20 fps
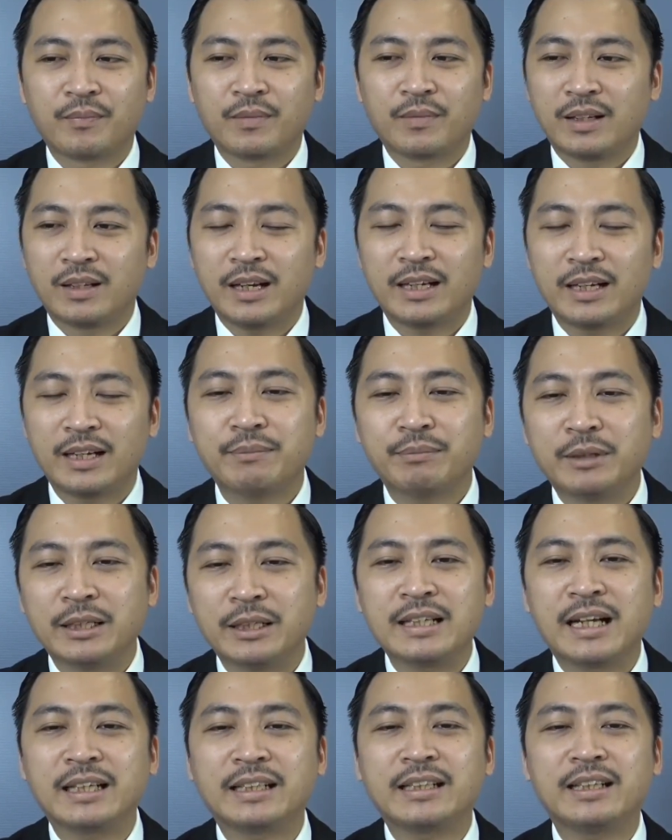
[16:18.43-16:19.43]
anh em tính
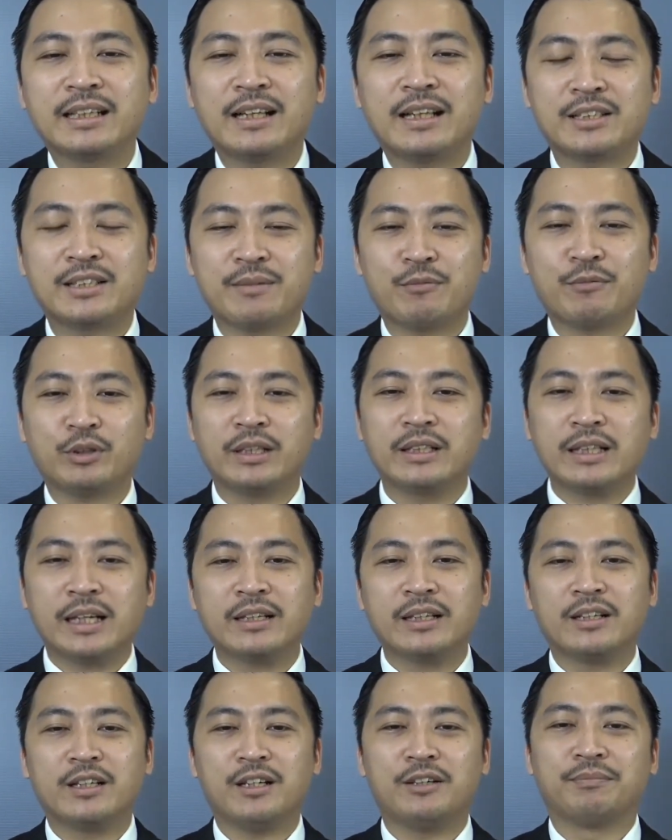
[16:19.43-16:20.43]
nhanh ấy là xem có tính nhanh
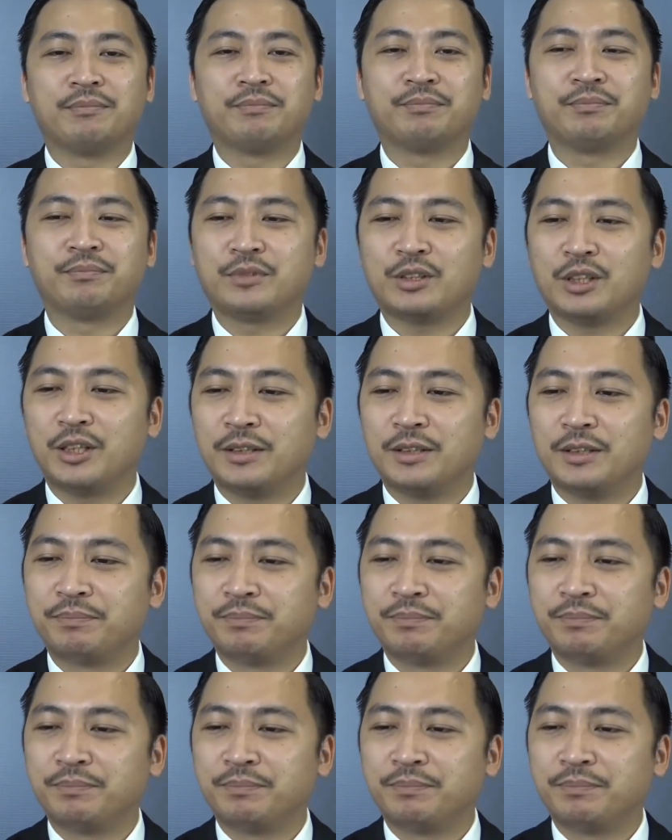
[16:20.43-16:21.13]
được không rồi